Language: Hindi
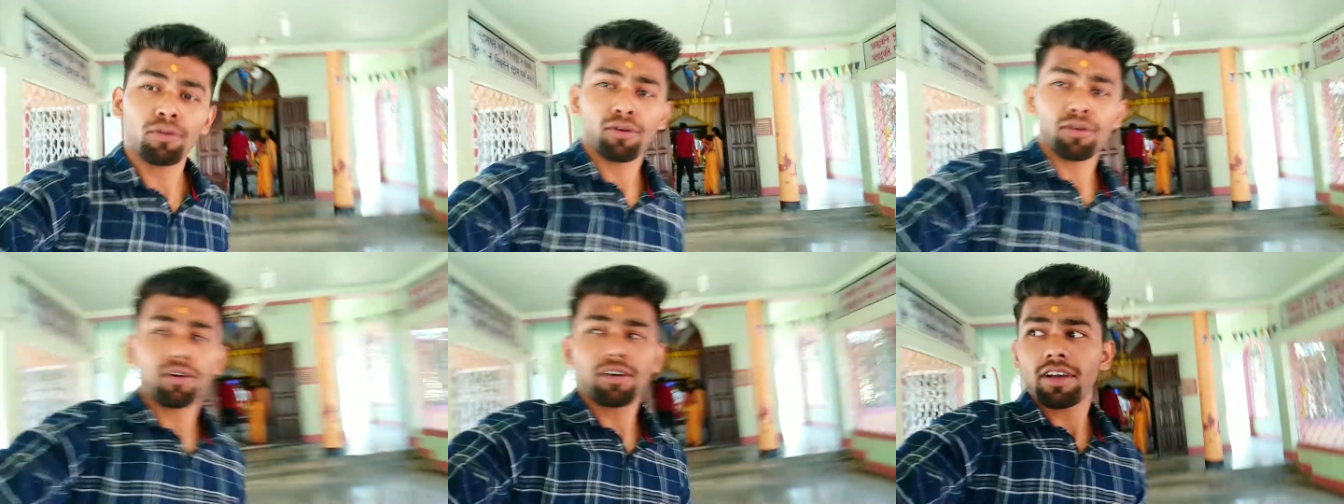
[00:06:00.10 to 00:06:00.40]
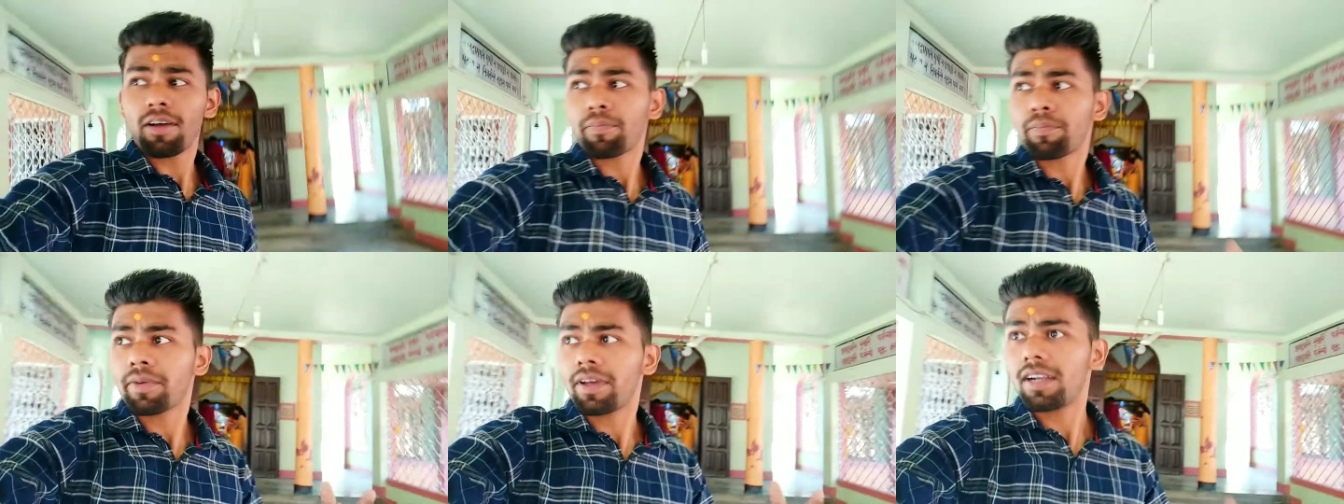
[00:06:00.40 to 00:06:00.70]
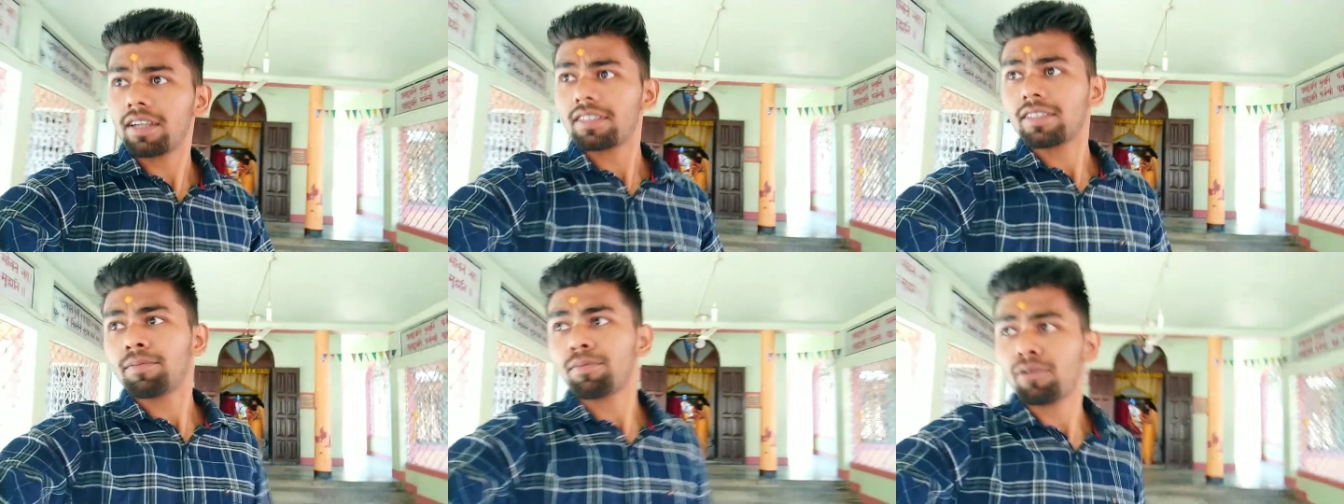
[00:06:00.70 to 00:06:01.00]
लोगों का
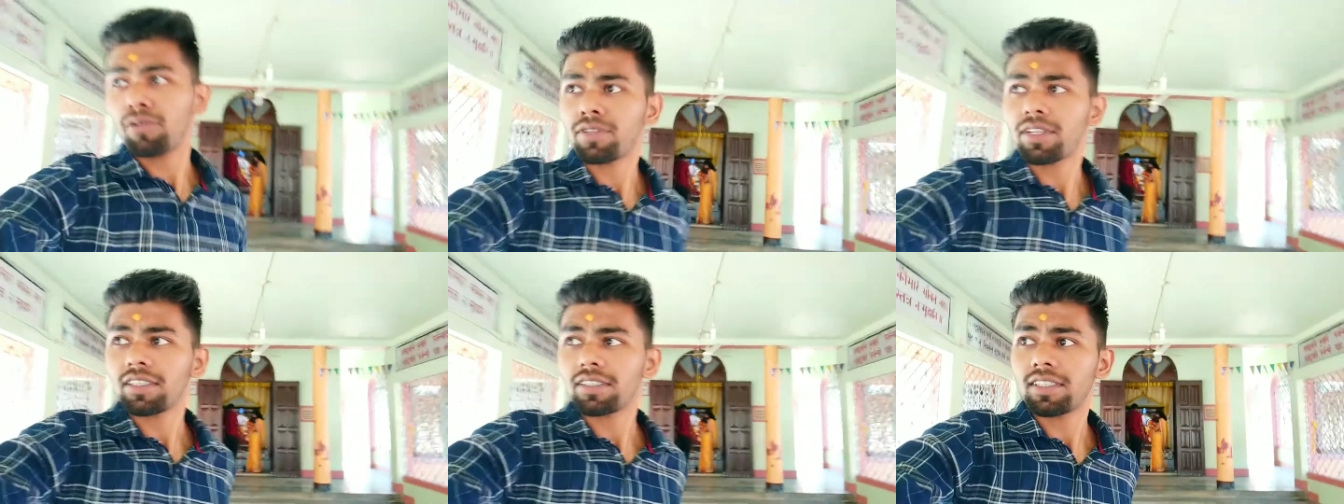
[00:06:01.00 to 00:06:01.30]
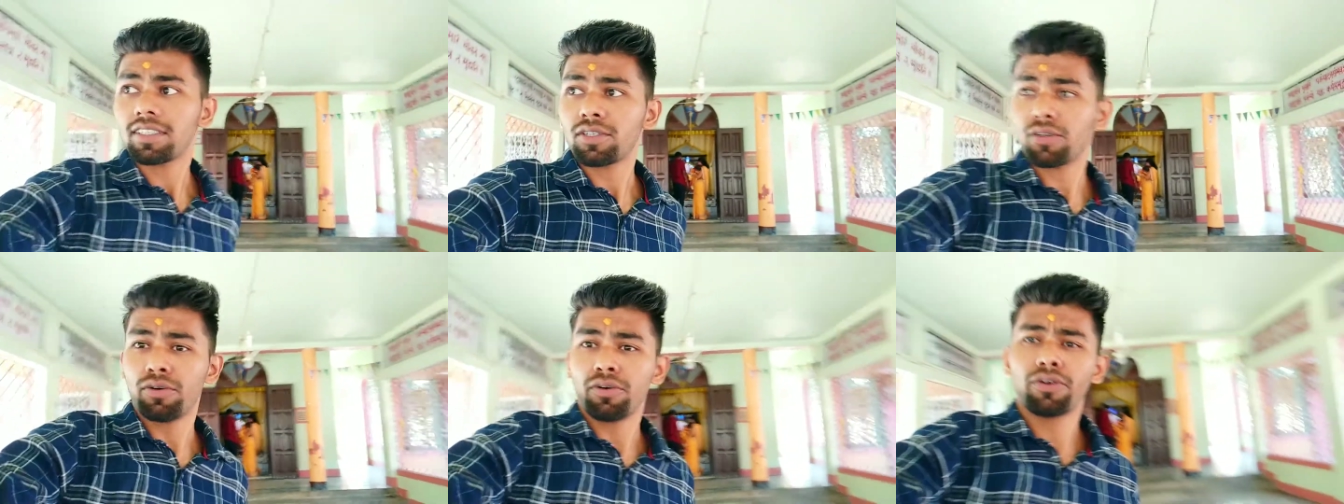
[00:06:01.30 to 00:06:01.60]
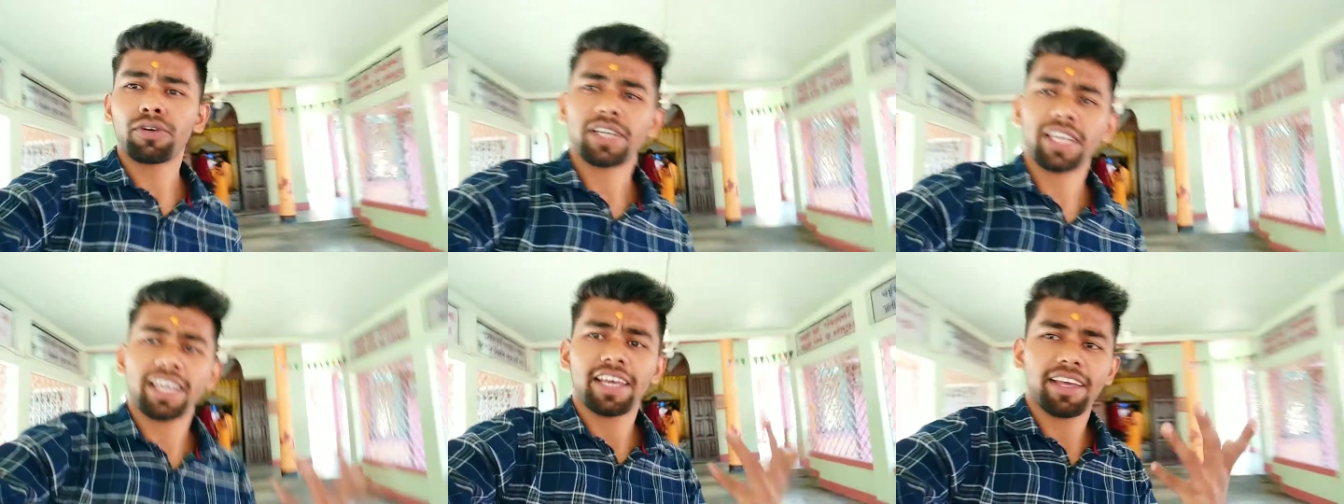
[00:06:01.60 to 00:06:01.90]
प्यार से बहुत अच्छे से
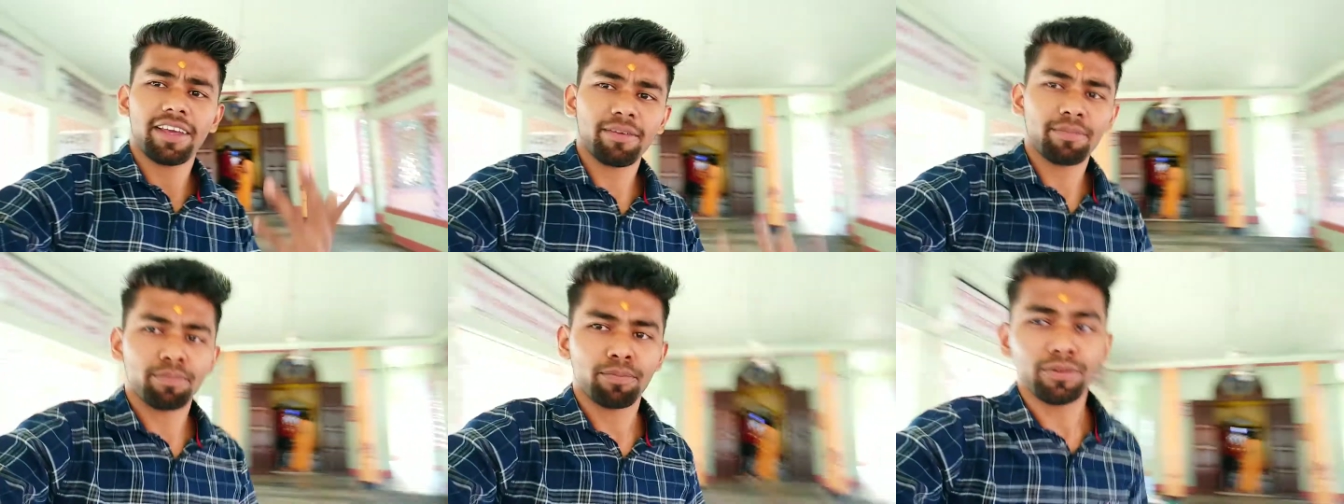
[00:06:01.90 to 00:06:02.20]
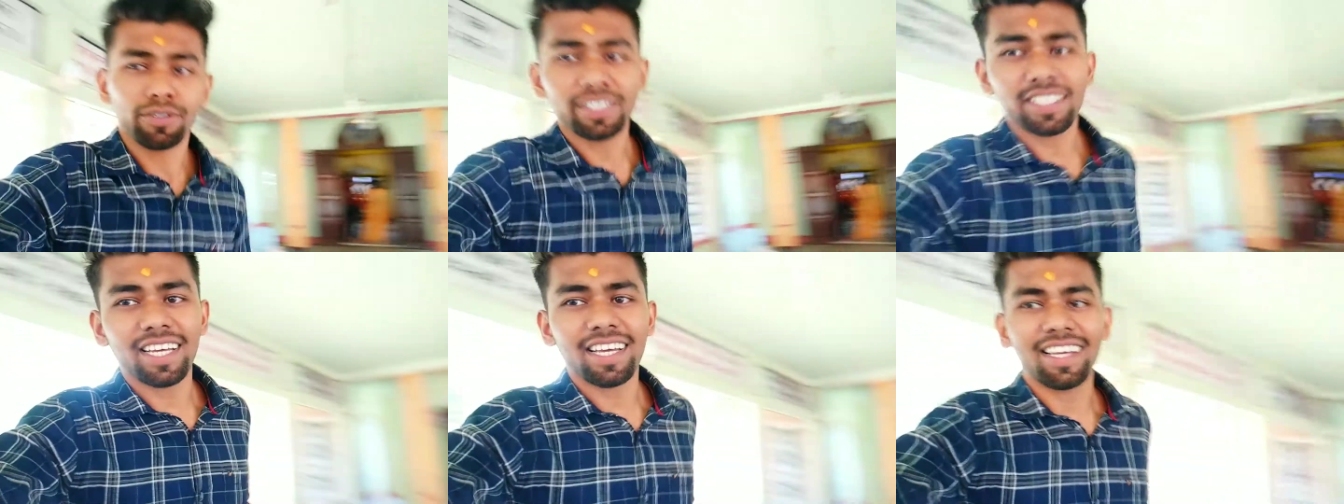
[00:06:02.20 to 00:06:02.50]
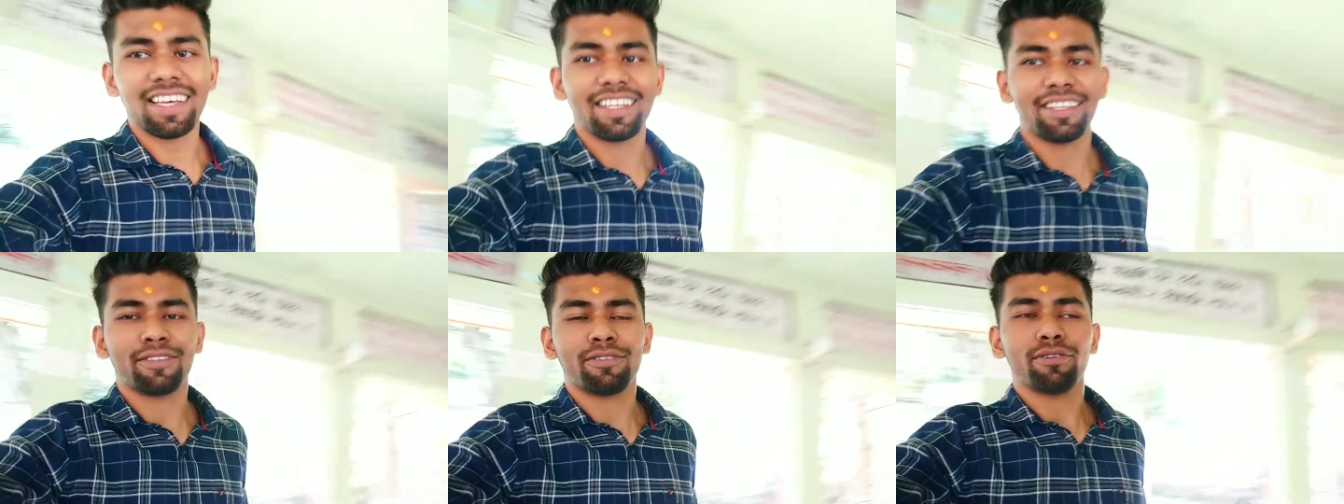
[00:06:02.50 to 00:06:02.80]
हो गया है पूजा
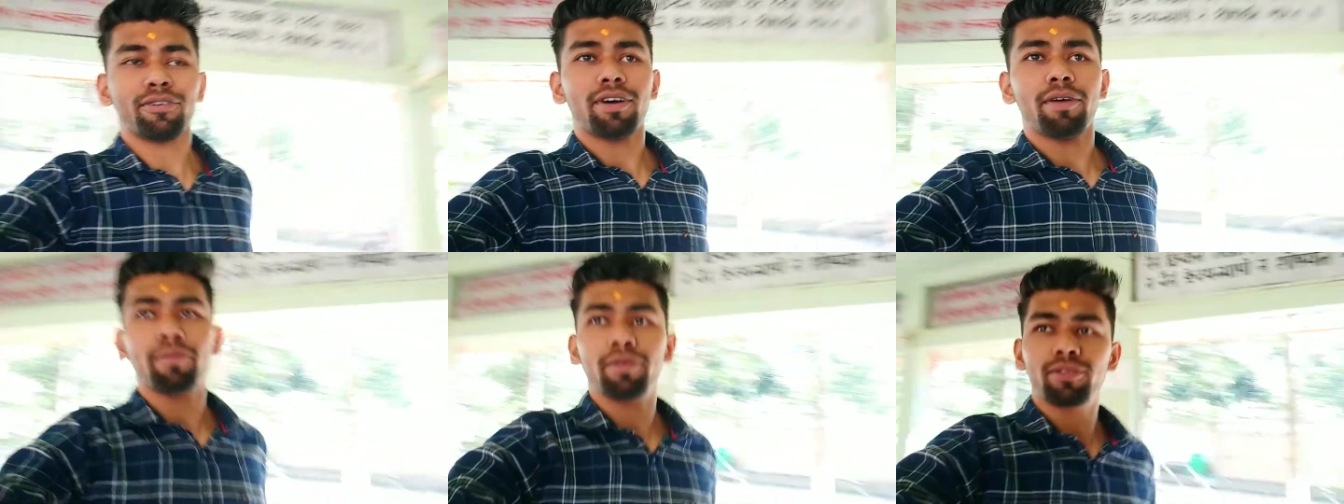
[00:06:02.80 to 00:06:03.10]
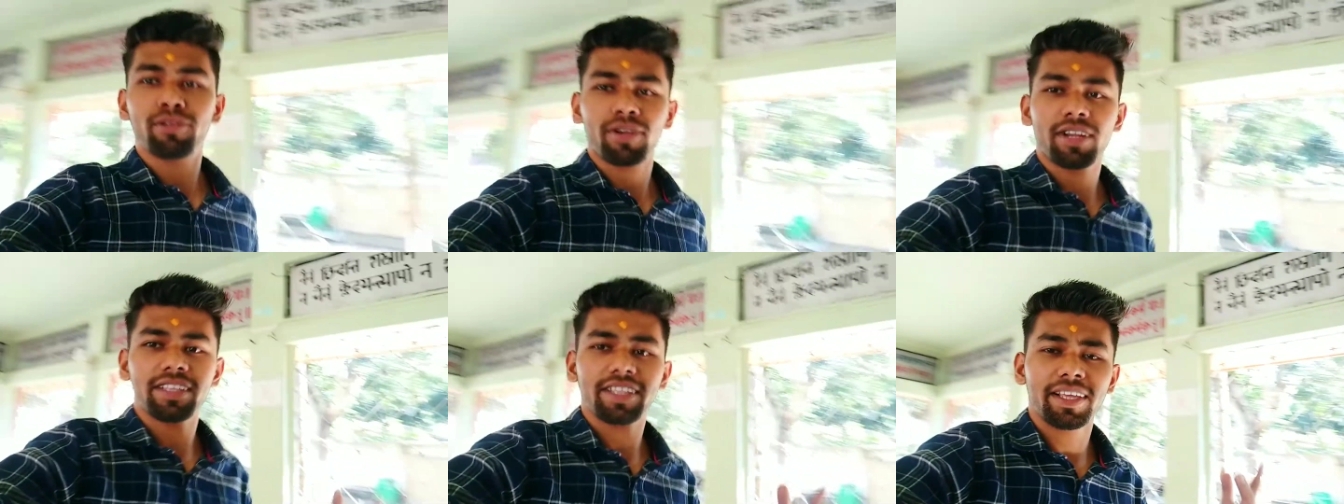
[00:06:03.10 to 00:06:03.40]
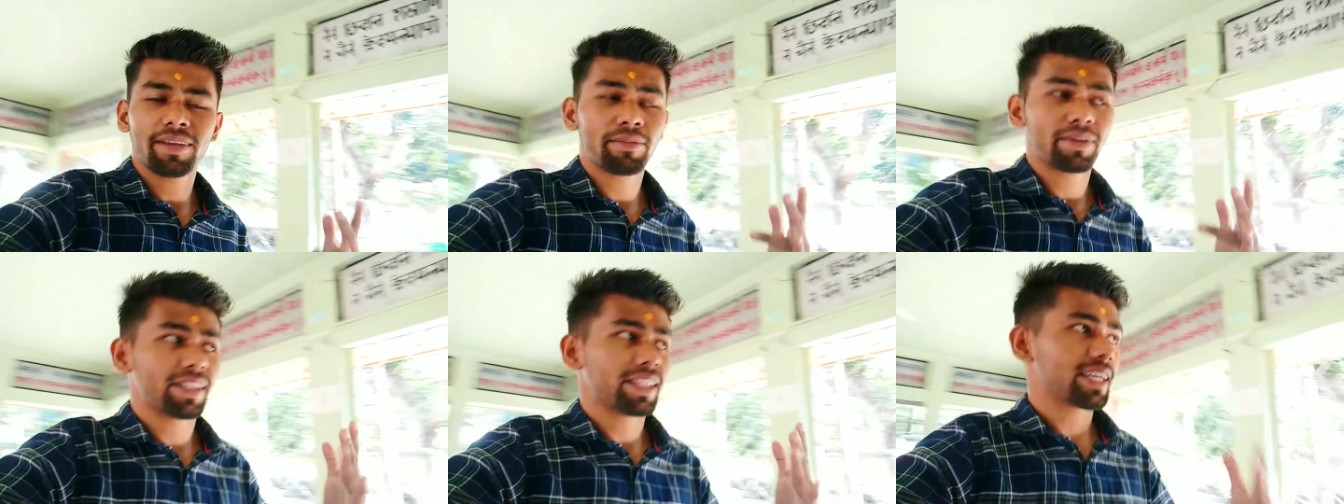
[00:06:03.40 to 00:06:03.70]
तो अभी थोड़ा
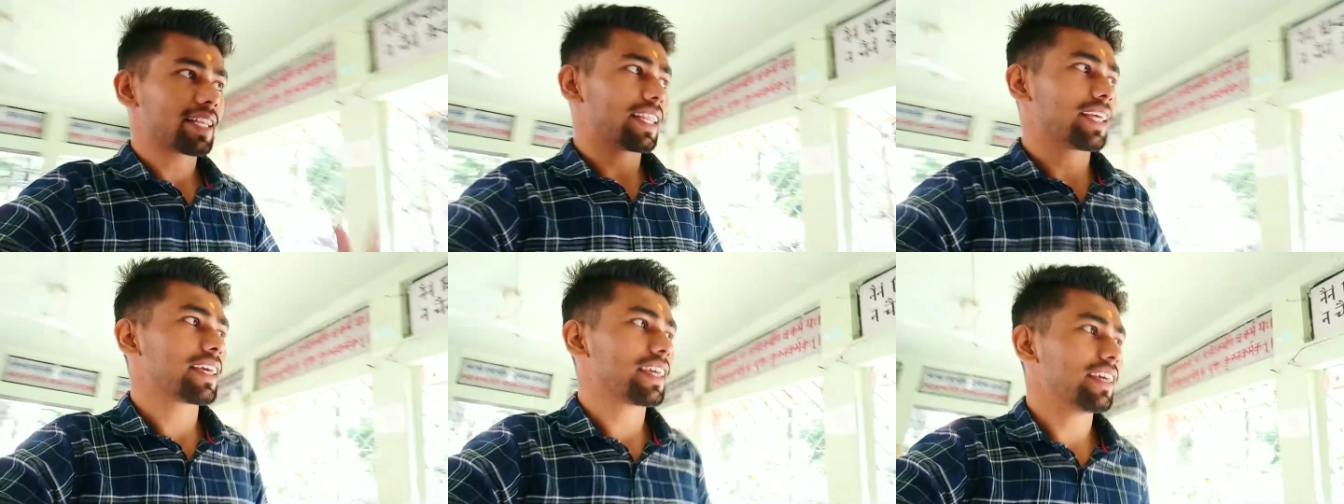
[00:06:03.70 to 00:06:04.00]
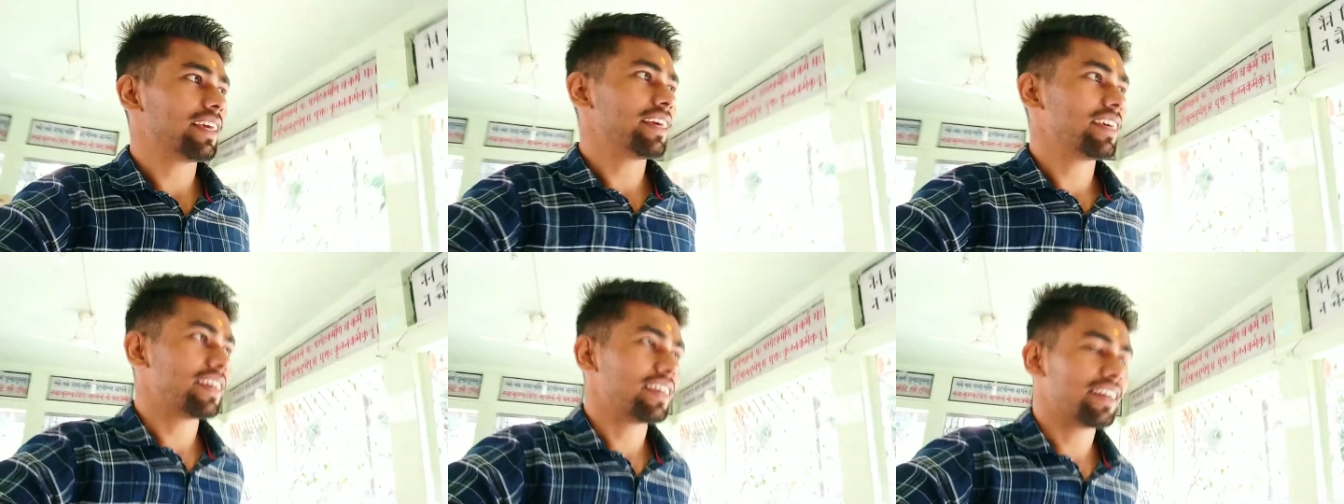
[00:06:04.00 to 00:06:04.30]
देर में निकलेंगे